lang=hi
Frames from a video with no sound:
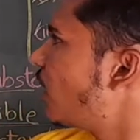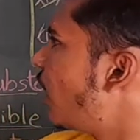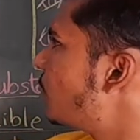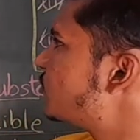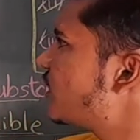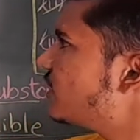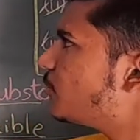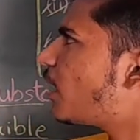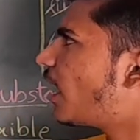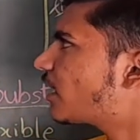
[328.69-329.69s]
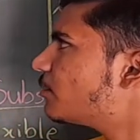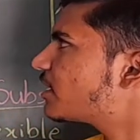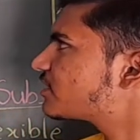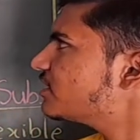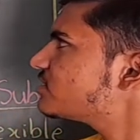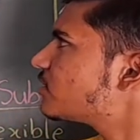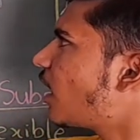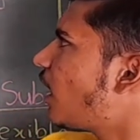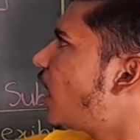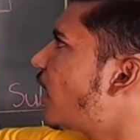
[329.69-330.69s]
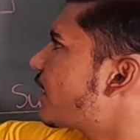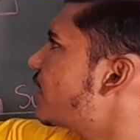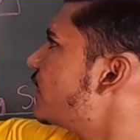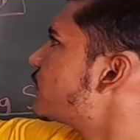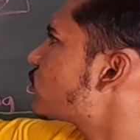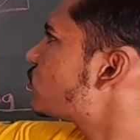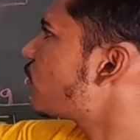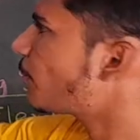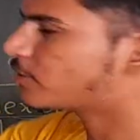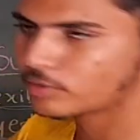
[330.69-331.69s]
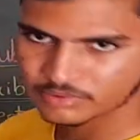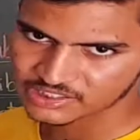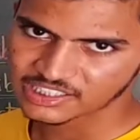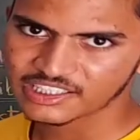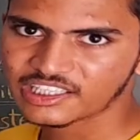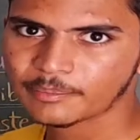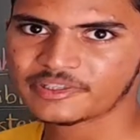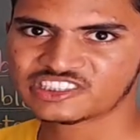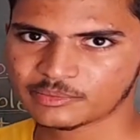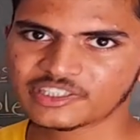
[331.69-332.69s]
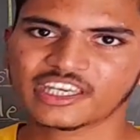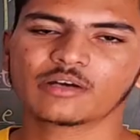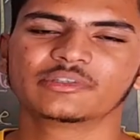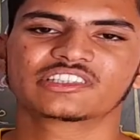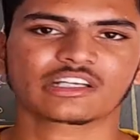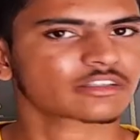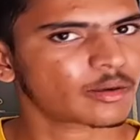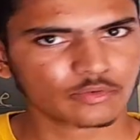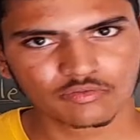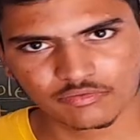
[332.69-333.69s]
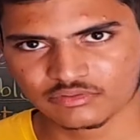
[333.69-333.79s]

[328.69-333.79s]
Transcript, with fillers: अब चलिए हम आगे बढ़ते हैं आ, आगे इंट्रोड तो आप को पता चल गया कि पीसीबी क्या उम्मीद करता हूँ आपको